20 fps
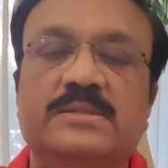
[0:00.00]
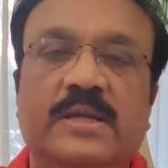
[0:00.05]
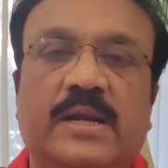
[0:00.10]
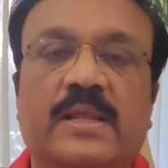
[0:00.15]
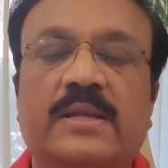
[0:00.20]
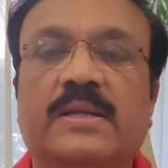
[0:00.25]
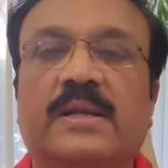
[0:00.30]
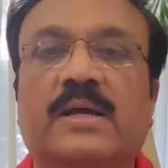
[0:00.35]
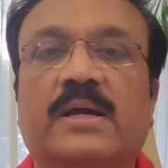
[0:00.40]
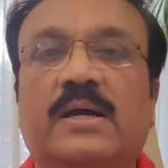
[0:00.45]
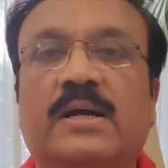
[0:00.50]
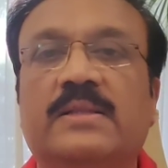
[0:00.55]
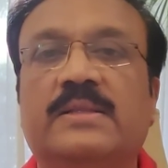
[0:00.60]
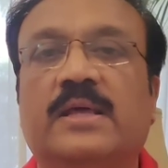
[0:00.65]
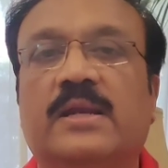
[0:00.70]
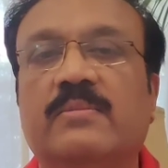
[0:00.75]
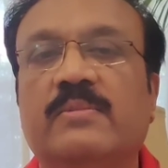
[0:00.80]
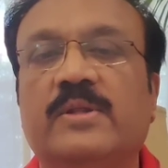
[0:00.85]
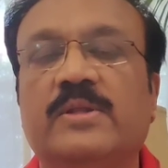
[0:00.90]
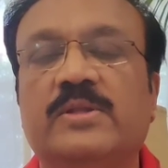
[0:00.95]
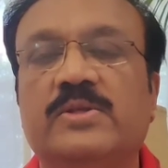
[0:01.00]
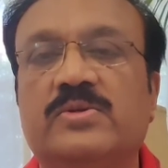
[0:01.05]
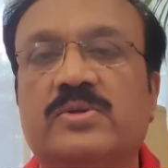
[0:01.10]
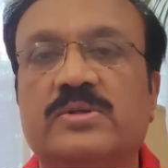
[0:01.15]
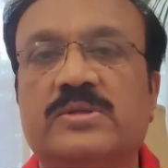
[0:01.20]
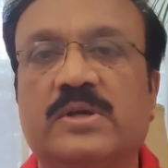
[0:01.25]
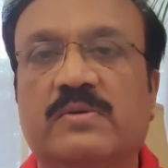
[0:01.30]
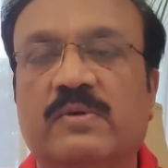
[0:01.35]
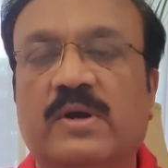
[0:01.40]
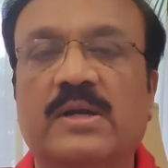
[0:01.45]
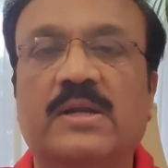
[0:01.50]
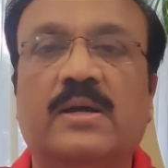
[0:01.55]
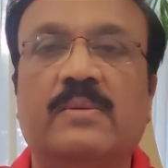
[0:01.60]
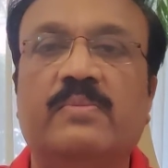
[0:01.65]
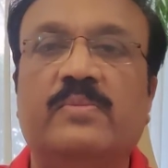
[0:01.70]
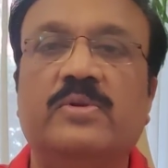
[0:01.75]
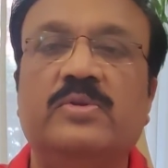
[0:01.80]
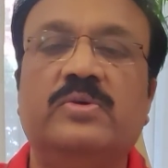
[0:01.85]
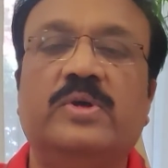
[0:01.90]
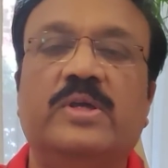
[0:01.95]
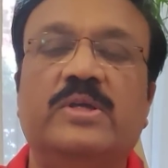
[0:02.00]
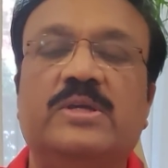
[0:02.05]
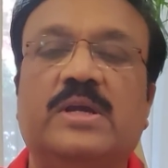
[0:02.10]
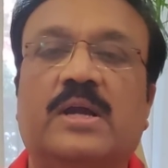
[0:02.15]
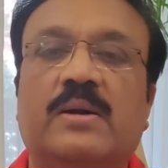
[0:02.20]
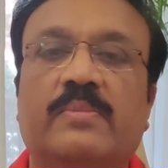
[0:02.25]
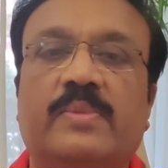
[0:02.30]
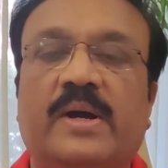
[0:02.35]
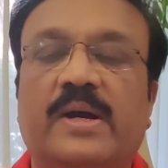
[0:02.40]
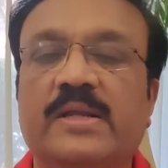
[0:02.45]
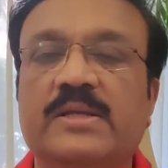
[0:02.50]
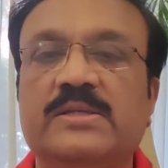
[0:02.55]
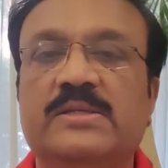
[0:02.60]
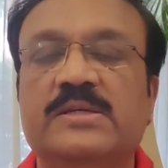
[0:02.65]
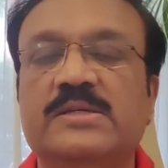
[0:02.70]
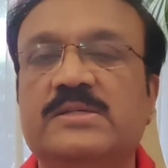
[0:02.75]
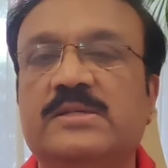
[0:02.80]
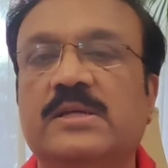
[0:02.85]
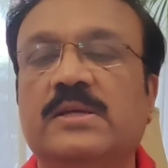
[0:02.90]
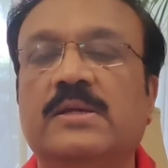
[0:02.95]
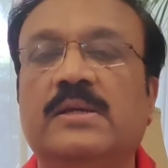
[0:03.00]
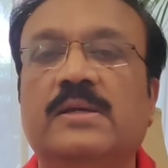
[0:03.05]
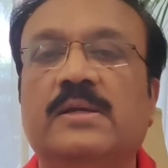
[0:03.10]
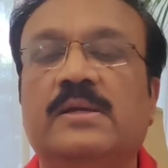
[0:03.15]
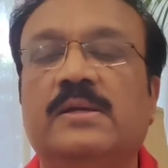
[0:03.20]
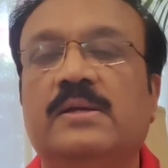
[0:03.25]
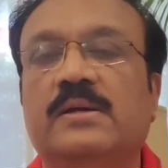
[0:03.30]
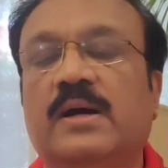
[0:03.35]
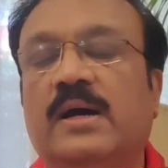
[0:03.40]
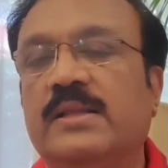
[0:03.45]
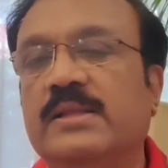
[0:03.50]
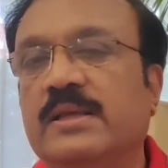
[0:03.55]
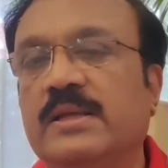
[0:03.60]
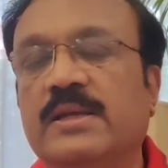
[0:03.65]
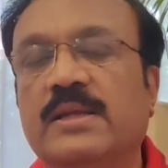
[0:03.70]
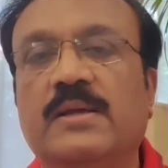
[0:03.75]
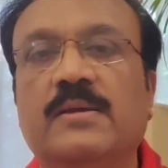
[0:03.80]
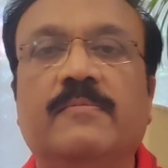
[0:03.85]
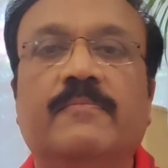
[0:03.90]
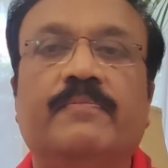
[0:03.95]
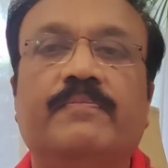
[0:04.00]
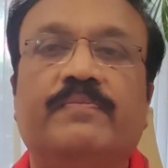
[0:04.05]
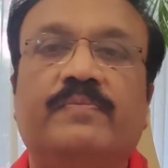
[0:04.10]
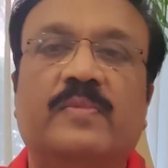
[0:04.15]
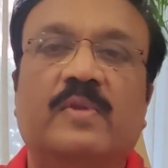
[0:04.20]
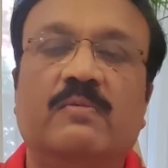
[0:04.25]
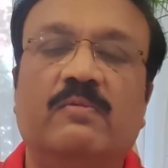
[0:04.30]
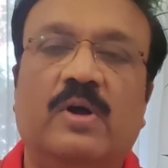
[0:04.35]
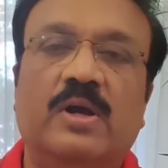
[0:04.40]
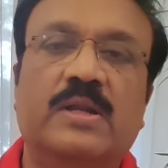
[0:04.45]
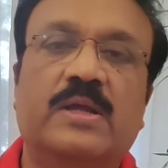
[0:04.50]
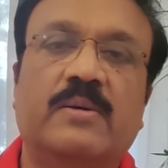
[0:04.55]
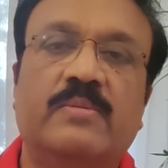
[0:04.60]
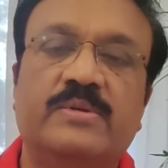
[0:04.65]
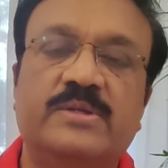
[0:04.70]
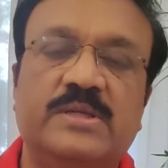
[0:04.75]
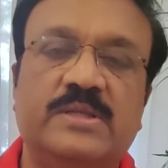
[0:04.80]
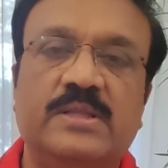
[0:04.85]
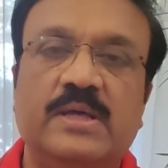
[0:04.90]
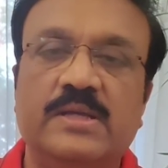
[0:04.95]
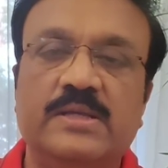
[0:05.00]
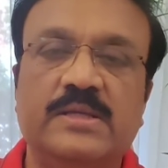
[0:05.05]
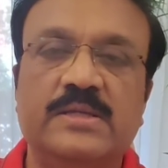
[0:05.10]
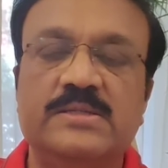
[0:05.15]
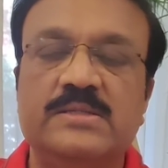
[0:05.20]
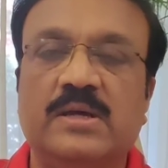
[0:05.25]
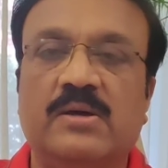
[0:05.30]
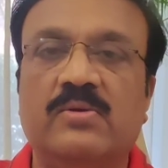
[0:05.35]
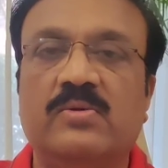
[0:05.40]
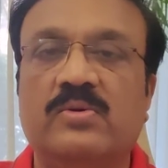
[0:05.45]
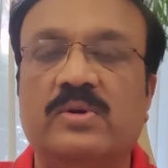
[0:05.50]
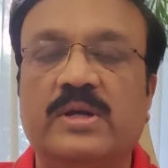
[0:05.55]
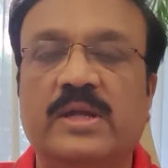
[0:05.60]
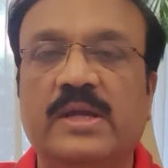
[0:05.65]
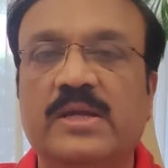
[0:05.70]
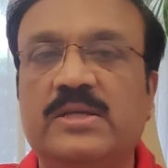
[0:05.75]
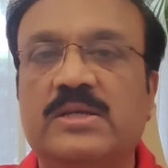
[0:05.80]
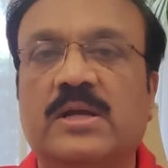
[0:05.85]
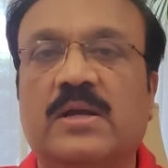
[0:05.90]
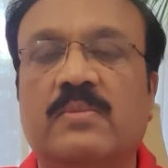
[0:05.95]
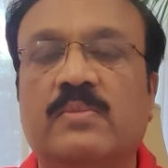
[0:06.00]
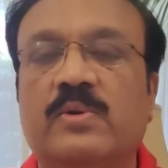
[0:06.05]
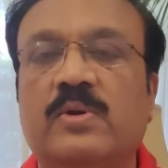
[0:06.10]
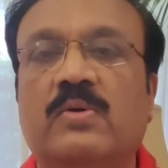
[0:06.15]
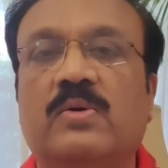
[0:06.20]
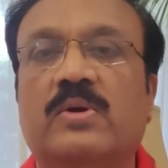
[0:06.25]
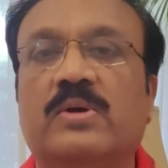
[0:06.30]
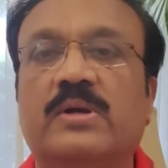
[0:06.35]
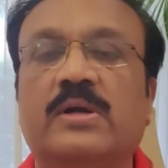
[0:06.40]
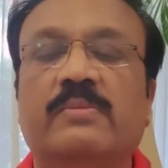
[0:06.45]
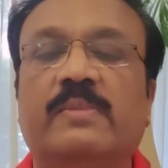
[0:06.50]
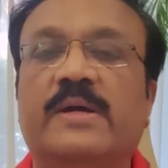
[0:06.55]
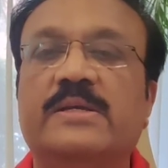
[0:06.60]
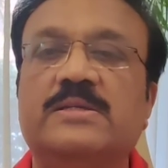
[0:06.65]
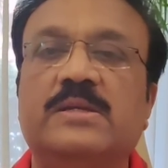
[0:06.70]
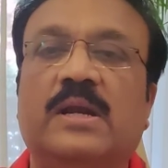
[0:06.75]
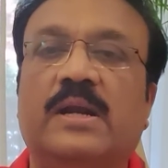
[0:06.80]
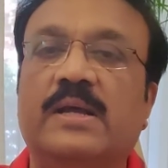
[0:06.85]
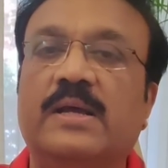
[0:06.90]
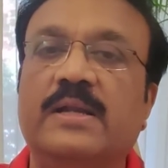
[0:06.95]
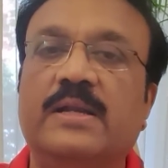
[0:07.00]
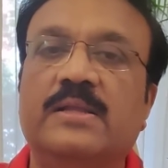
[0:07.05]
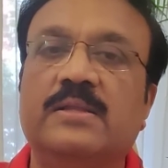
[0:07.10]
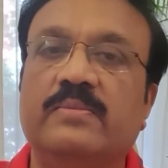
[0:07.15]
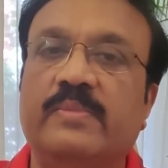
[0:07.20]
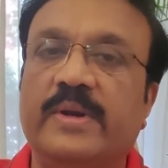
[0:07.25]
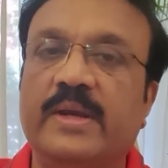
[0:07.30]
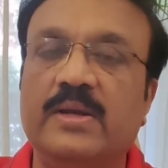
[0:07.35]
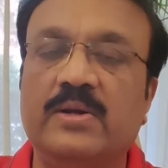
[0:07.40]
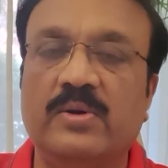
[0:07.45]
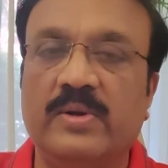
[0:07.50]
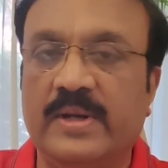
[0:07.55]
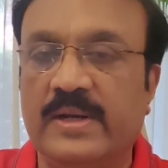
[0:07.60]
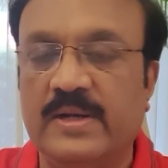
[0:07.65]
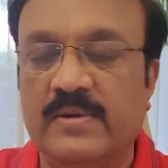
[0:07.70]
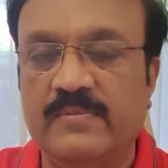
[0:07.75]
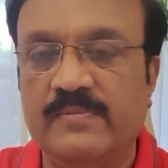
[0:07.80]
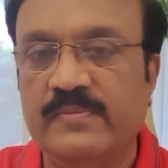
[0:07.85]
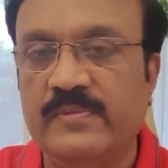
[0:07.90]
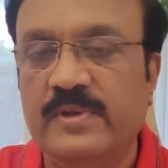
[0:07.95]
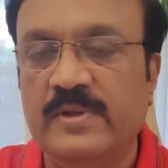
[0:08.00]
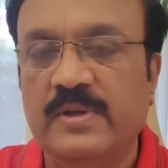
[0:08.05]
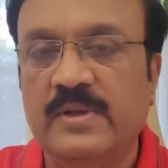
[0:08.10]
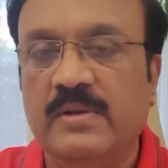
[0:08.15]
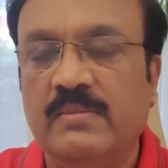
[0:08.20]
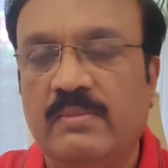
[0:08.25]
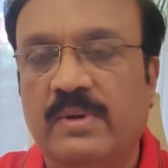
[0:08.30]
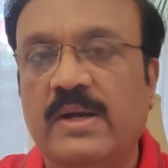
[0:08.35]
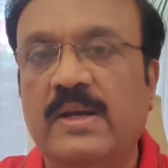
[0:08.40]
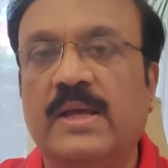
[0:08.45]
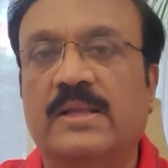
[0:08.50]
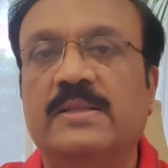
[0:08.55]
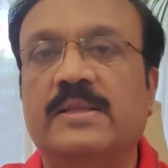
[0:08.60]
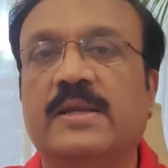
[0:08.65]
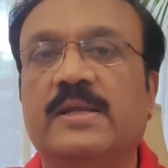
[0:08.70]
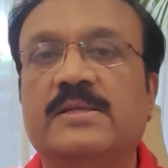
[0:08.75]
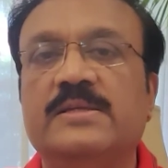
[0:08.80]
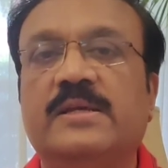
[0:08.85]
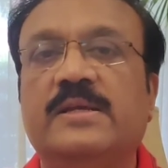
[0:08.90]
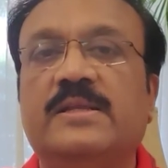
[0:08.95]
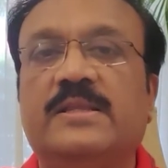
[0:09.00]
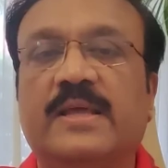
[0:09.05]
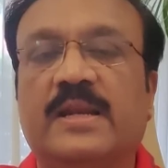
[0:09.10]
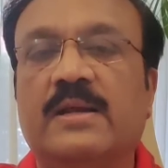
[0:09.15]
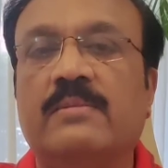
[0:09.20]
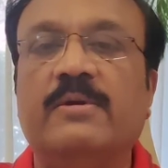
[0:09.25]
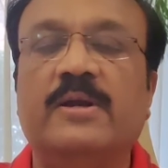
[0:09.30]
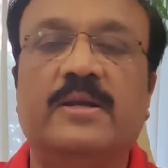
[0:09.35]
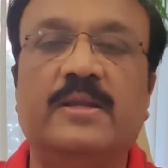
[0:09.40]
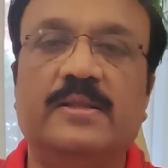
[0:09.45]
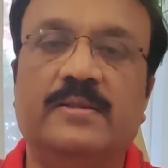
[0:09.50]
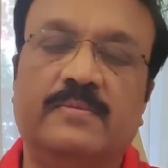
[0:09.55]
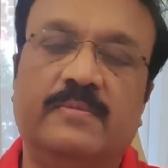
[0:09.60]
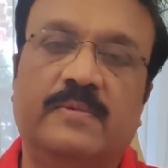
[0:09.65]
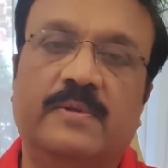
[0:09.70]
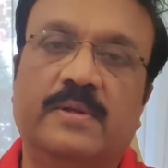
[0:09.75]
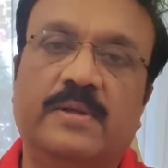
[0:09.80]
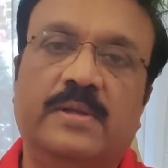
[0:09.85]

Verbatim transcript: సడన్గా తెర మీద తీసుకొచ్చారు వరల్డ్ కప్ ముందు ఏషియా కప్ ఆడించేసి అతన్ని వరల్డ్ కప్ సిద్ధం చేస్తాం అనుకుంటే ఏషియా కప్లో ఒక రెండు మ్యాచ్లు ఆడగానే అతను బ్రేక్ డౌన్ అయ్యాడు మళ్ళీ అతని ఇంజరీ తిరగబెట్టింది